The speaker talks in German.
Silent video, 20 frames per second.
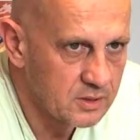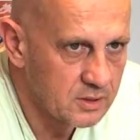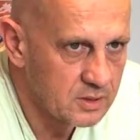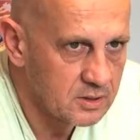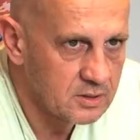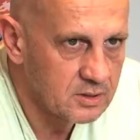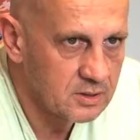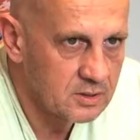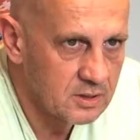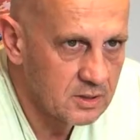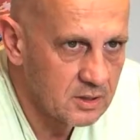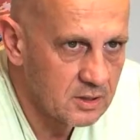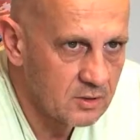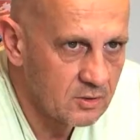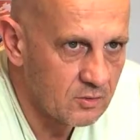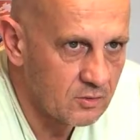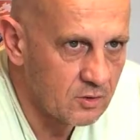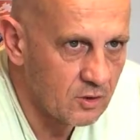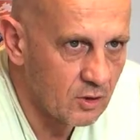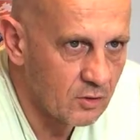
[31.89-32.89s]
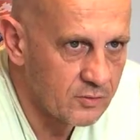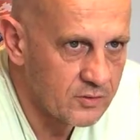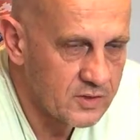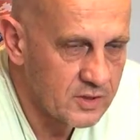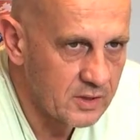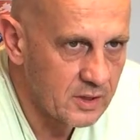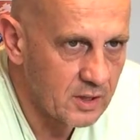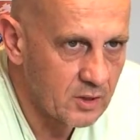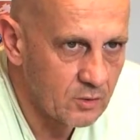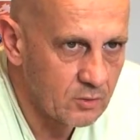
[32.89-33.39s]
hat und auf
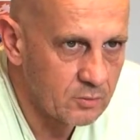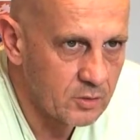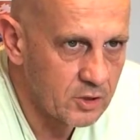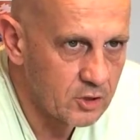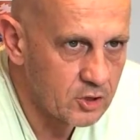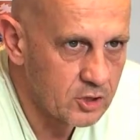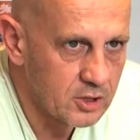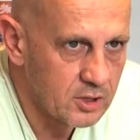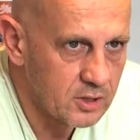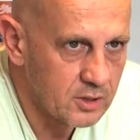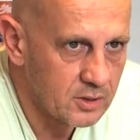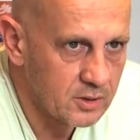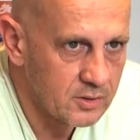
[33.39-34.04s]
CD umgestiegen